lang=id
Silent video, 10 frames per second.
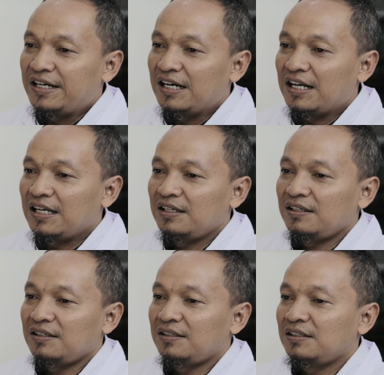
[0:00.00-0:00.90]
adalah
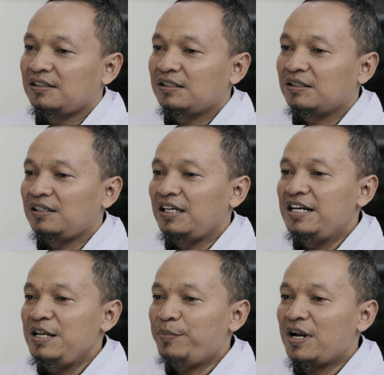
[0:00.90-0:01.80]
eh,
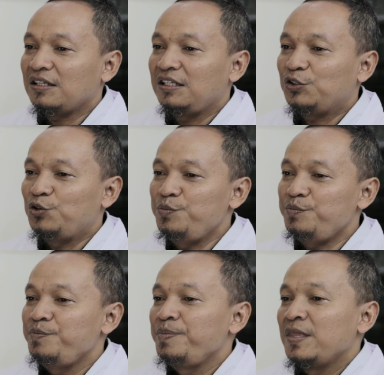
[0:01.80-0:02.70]
ini
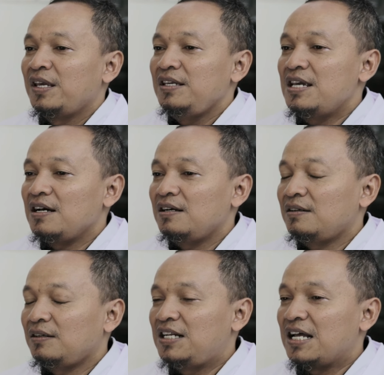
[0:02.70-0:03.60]
praktikum
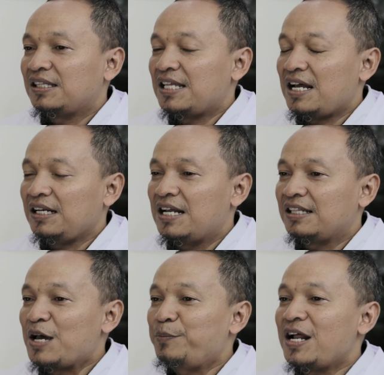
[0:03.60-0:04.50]
yang
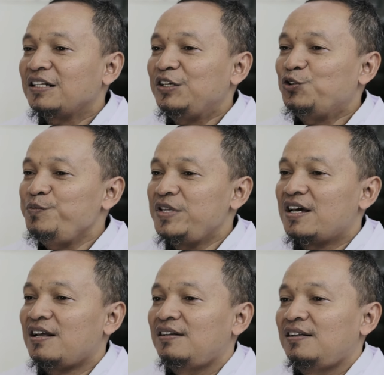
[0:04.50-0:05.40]
data-data
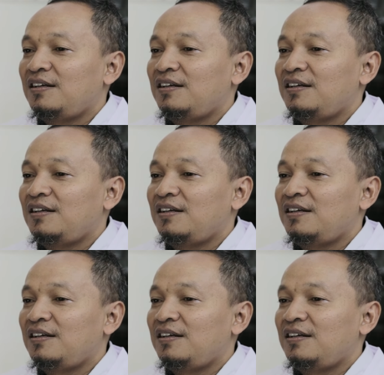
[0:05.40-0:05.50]
praktikumnya